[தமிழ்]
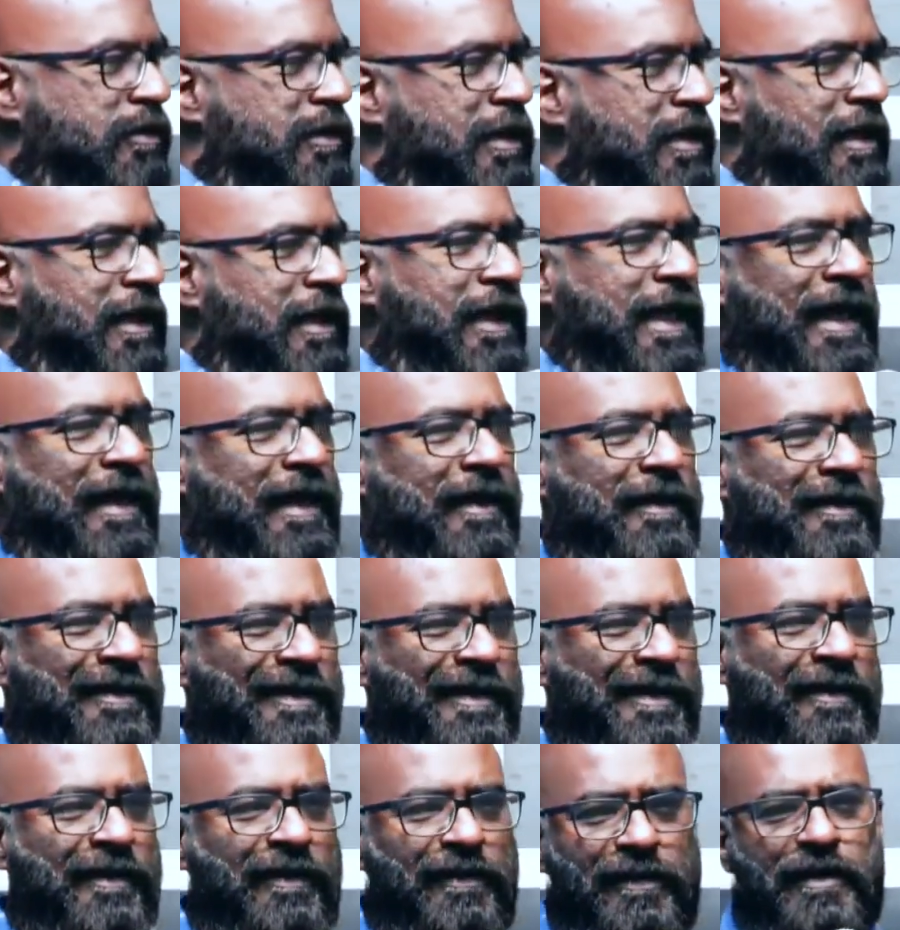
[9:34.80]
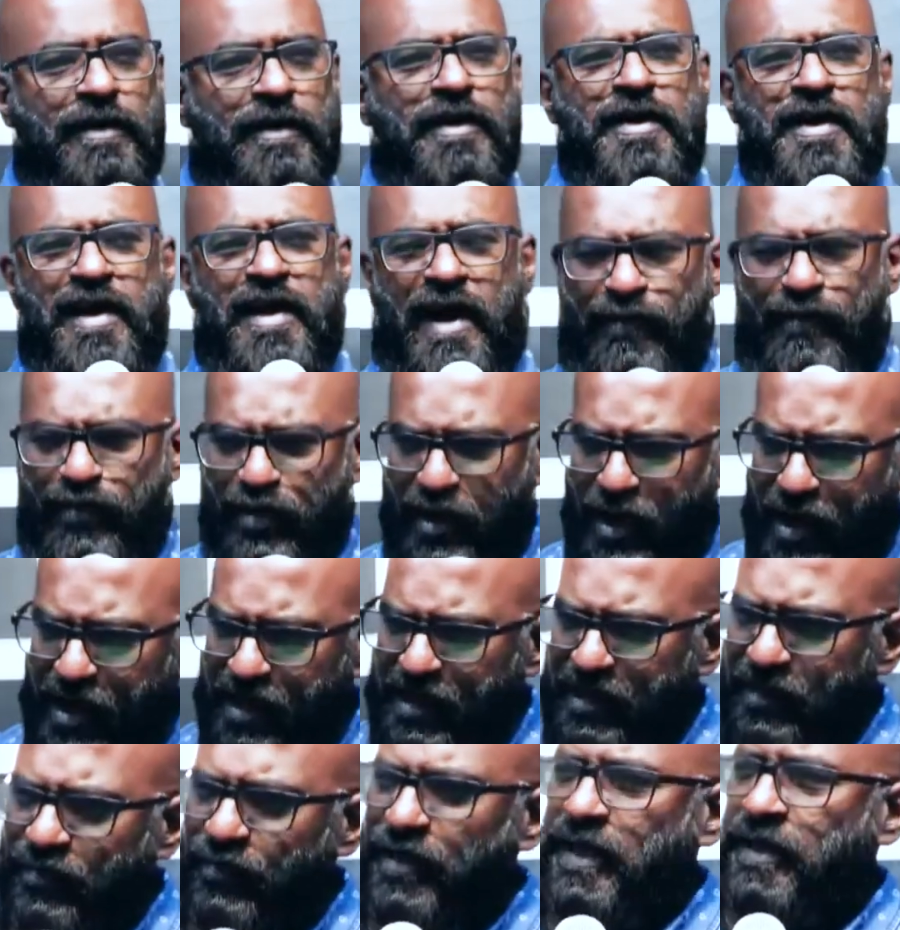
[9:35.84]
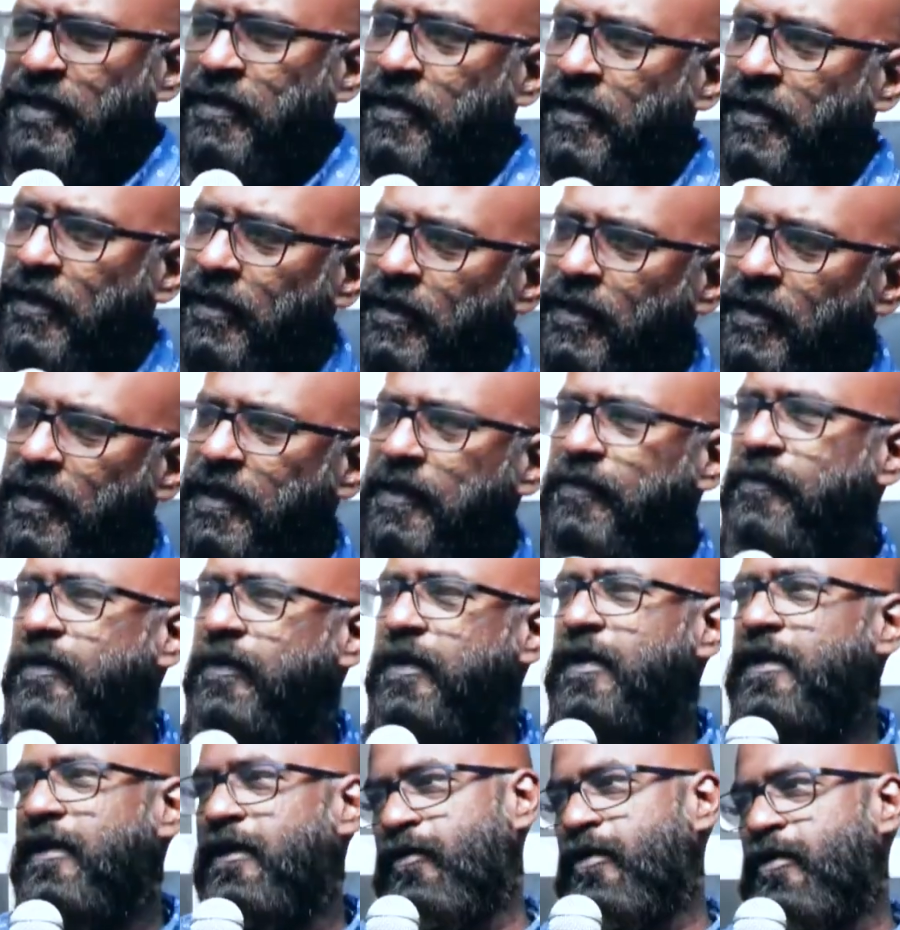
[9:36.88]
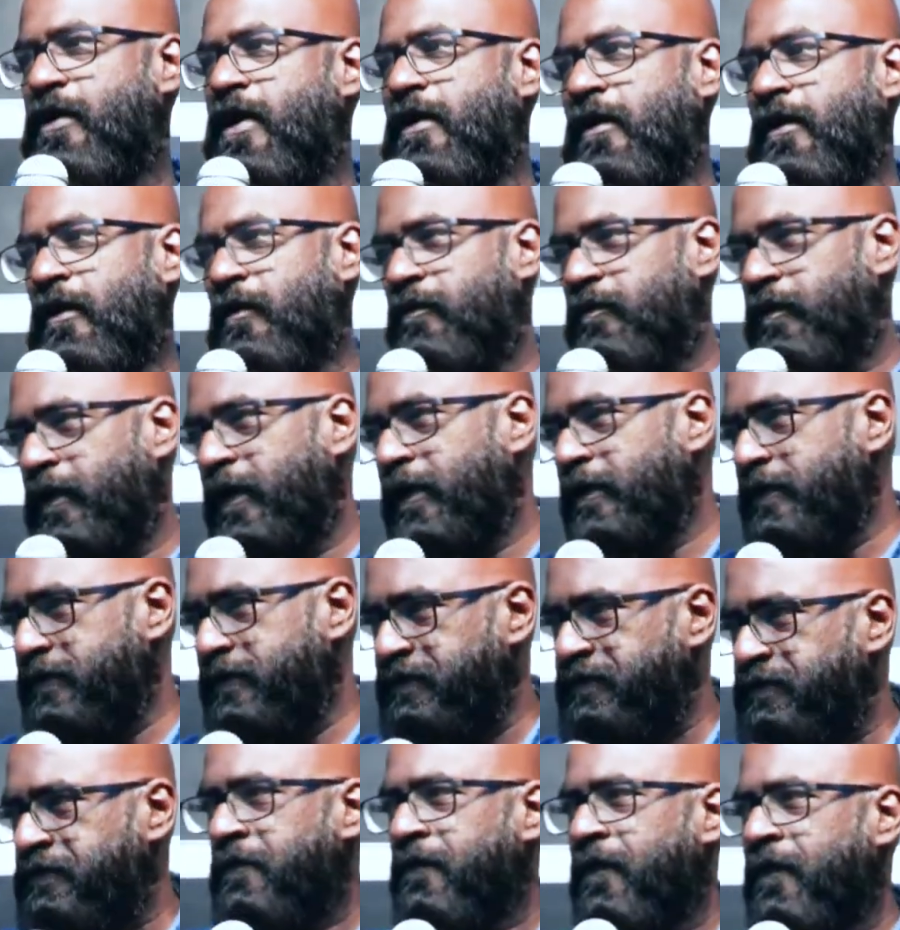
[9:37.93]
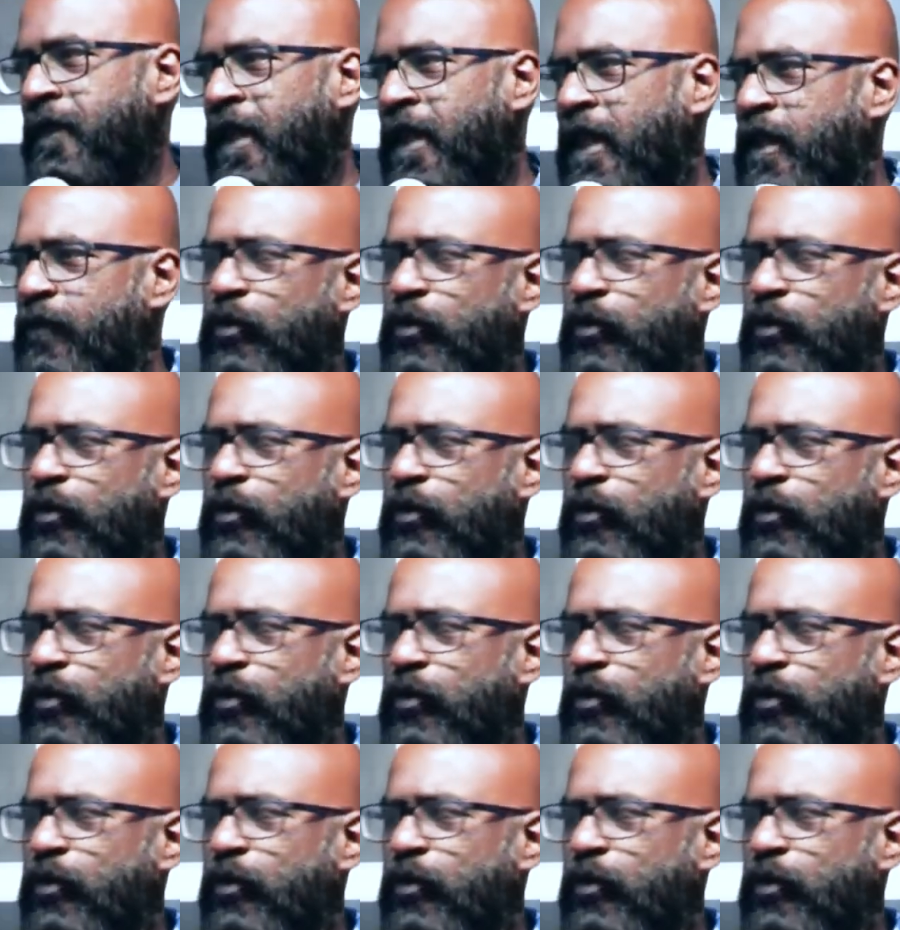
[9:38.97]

முதல் கேரக்டர் என்னன்னா அவன் ஆண்டு விட்டு நெருங்கி வருகிறவனாக இருப்பான் ஹி